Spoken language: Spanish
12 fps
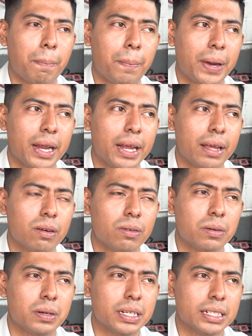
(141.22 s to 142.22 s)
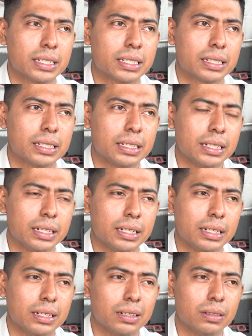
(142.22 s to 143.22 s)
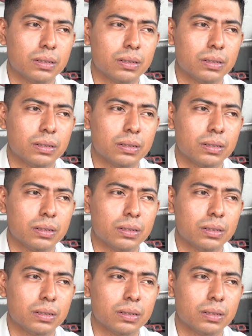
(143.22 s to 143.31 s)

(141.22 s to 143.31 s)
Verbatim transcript: pero este,